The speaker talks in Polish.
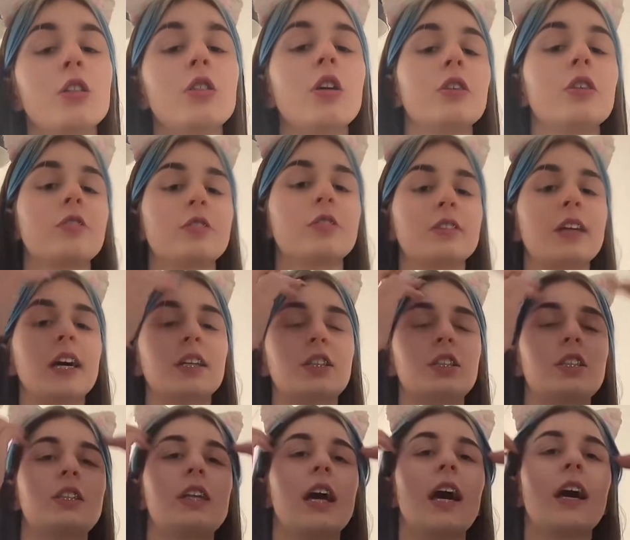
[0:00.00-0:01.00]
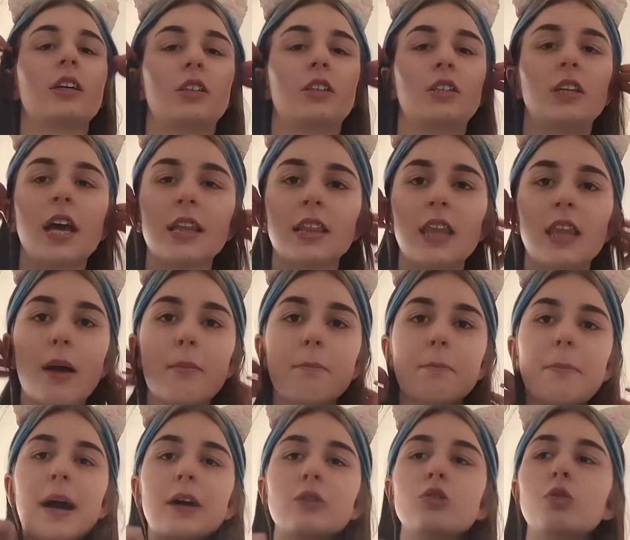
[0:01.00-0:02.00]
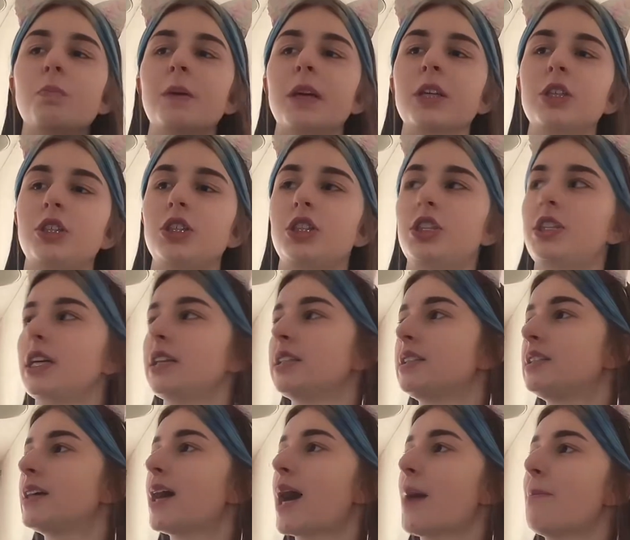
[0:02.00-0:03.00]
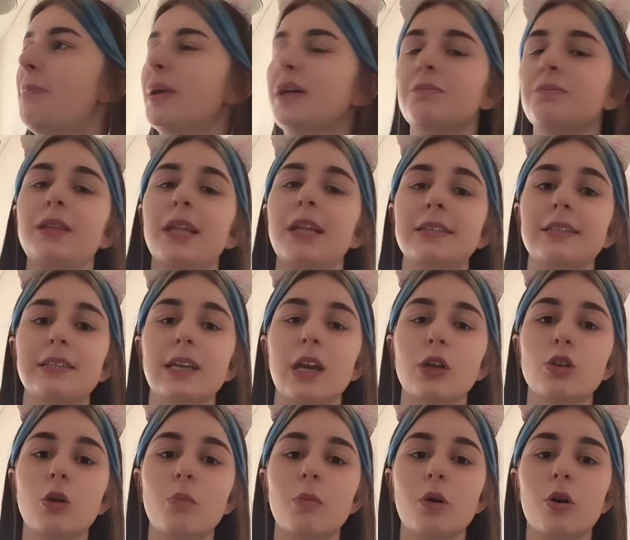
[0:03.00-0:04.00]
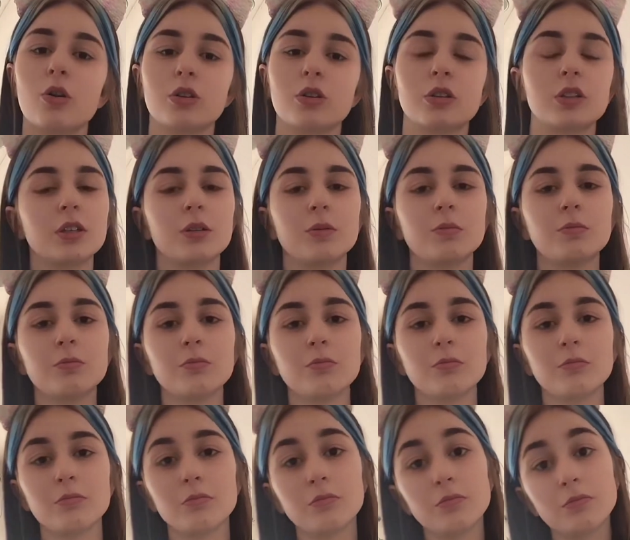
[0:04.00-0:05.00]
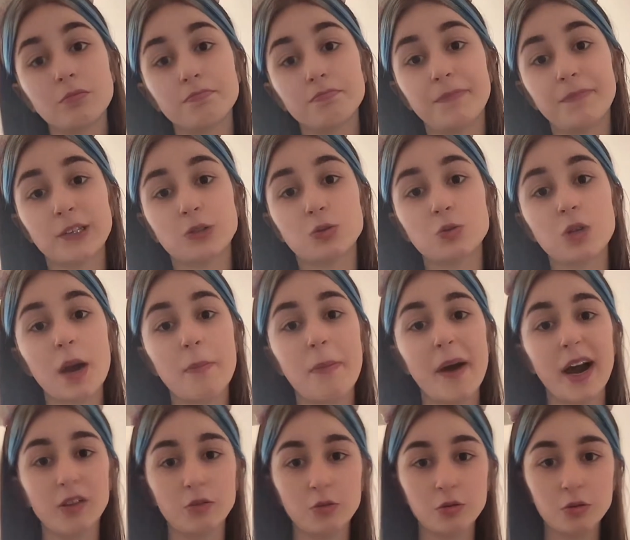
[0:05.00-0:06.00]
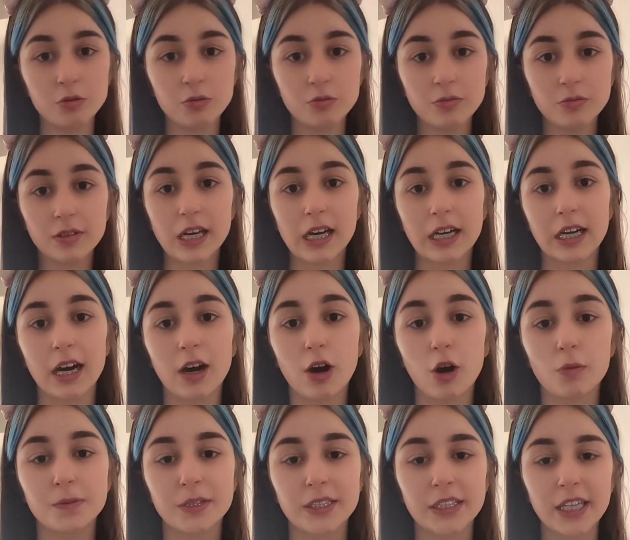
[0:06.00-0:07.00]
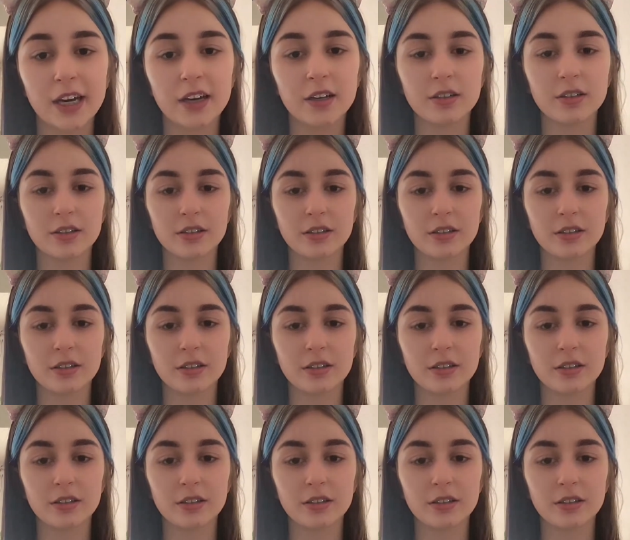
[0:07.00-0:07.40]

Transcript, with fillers: No to znaczy tak, że dam panu 5000, a pan mi nastra do mordy. Pasuje panu? taka opcja.